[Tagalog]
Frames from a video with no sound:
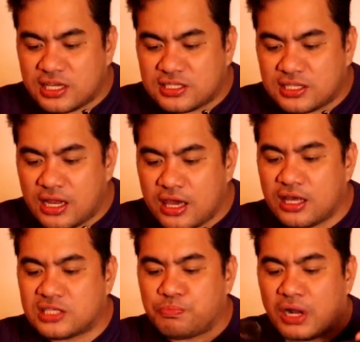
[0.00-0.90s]

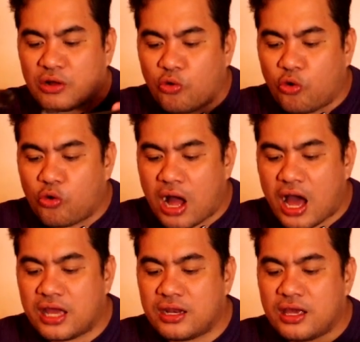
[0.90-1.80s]
sizzling, it's
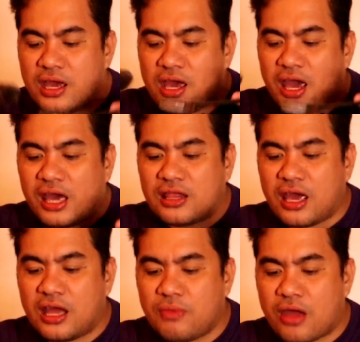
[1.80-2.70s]
binaguungan. And
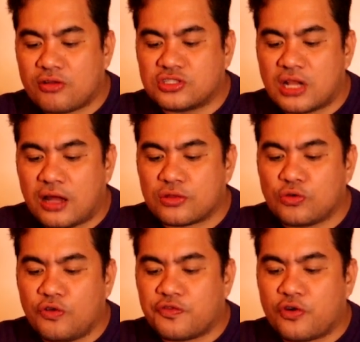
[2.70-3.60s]
then meron silang
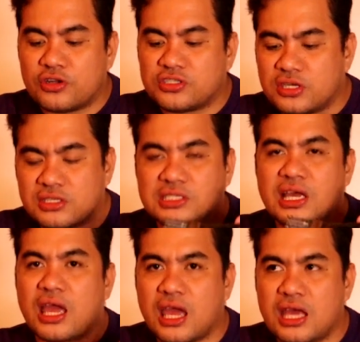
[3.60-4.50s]
2, 4, 6,
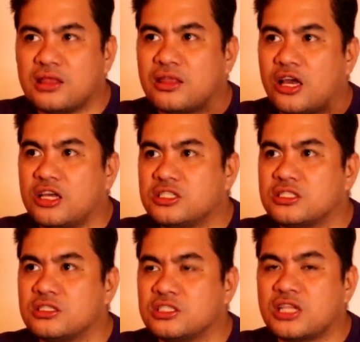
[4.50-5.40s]
8 na
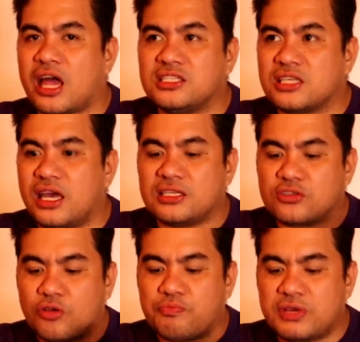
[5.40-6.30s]
slices
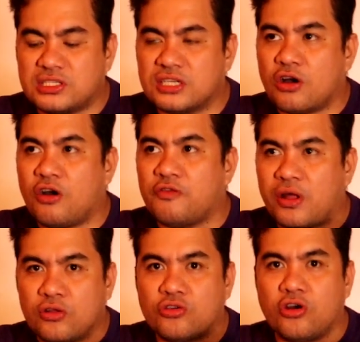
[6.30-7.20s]
or pieces of
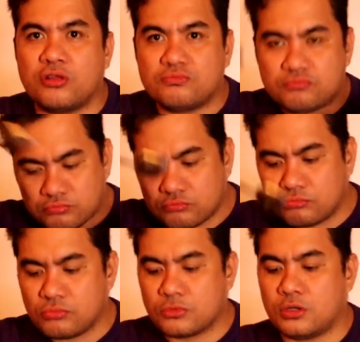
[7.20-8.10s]
ano doon.
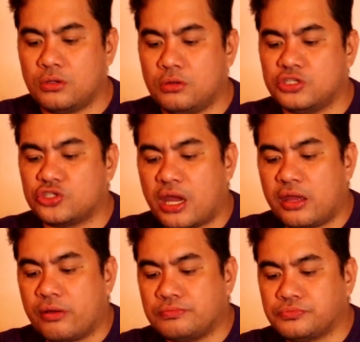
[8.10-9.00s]
Let's
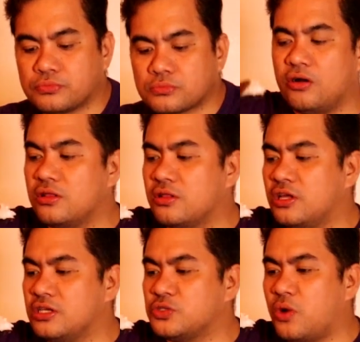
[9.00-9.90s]
try it.
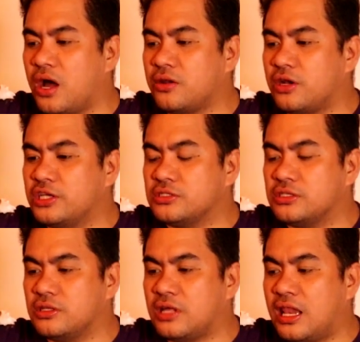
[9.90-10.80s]
This one is
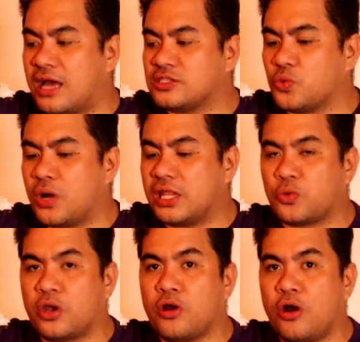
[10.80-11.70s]
the last one
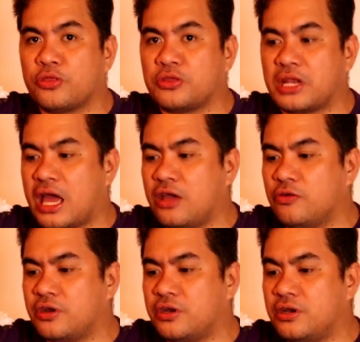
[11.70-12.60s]
that we're going to try
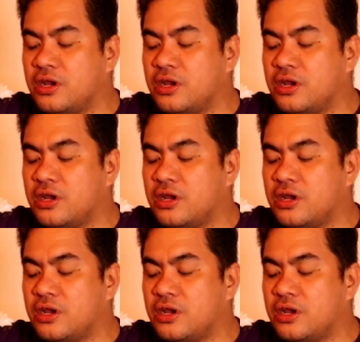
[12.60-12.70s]
on their